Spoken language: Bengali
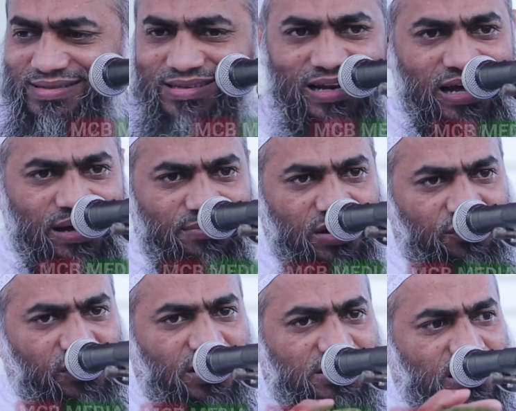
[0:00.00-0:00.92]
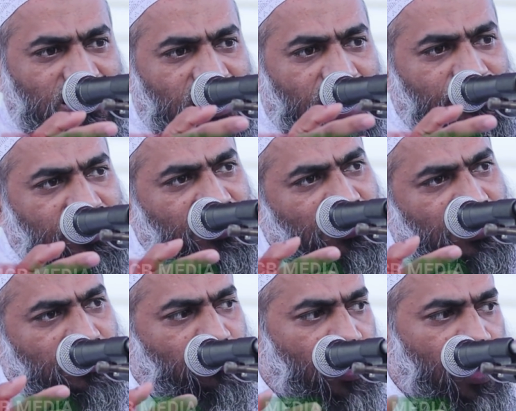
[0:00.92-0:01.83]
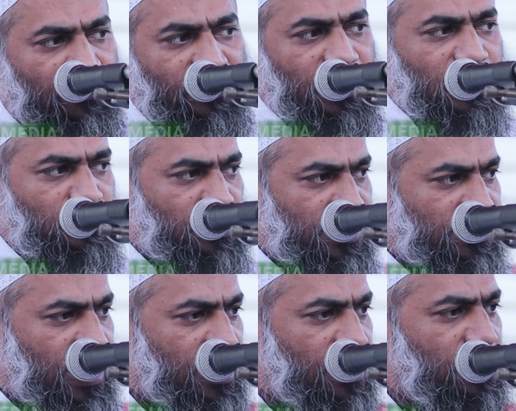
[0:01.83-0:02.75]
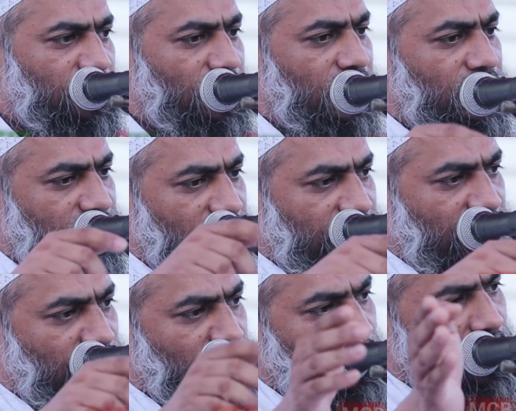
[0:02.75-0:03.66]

যারা আমির ফেরেস তাদের আমিনের সাথে মোয়াফাকাত হয়ে যায় তা আল্লাহ তালা তার